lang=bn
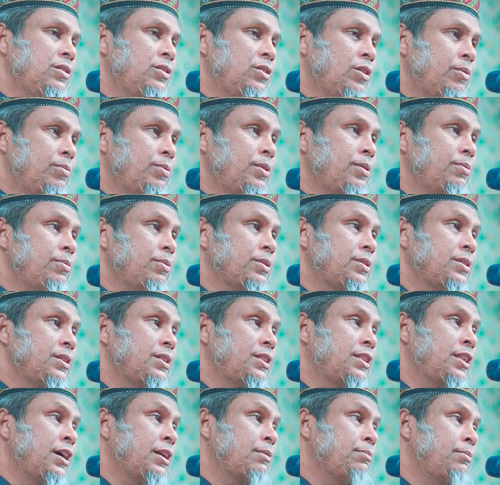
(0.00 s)
নবীজি বলছেন
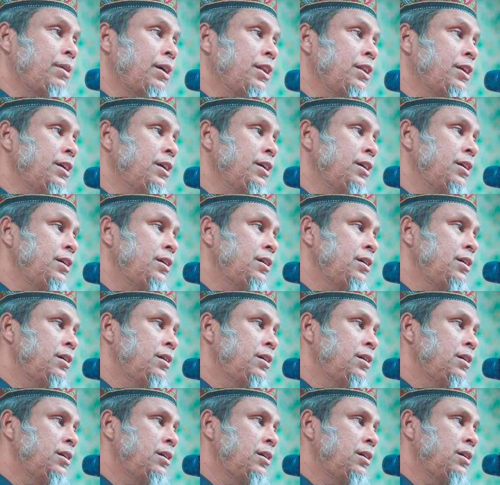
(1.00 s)
তার মানে
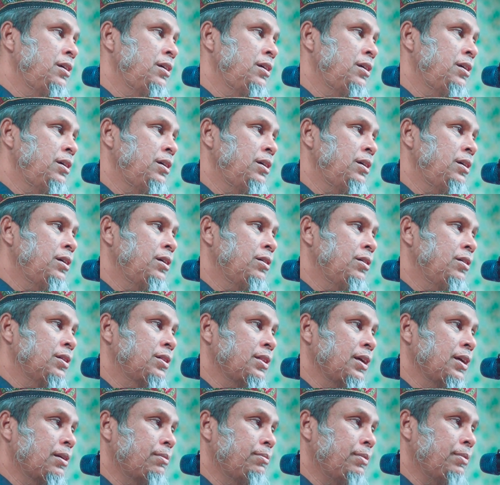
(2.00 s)

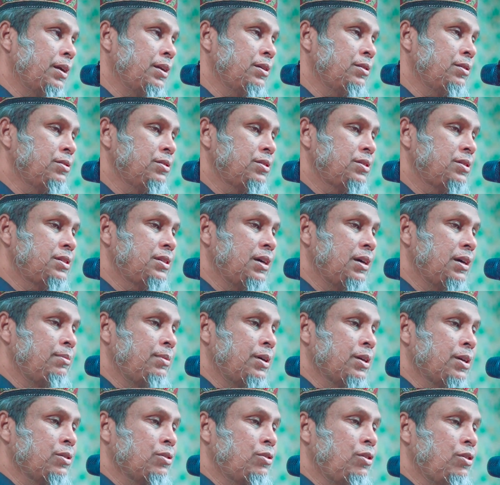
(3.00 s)
তার মানে হচ্ছে
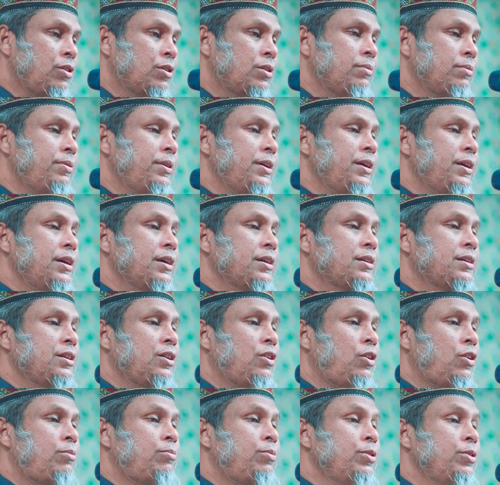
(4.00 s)
আমার গর্ভে একটা
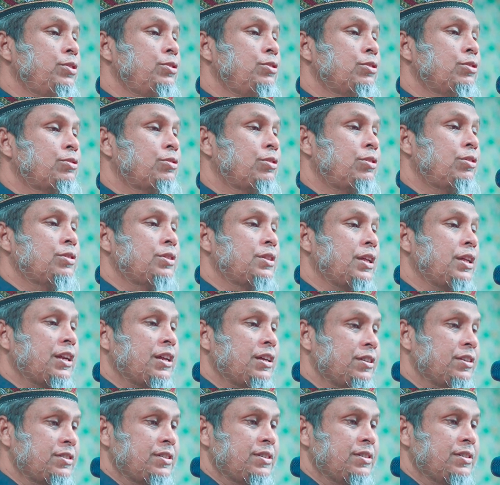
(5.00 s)
অবৈধ সন্তান
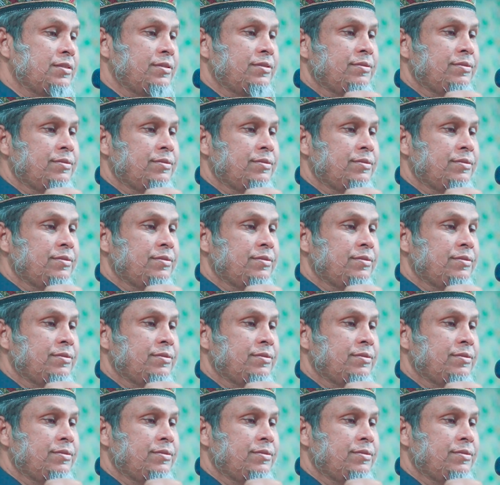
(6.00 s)
আছে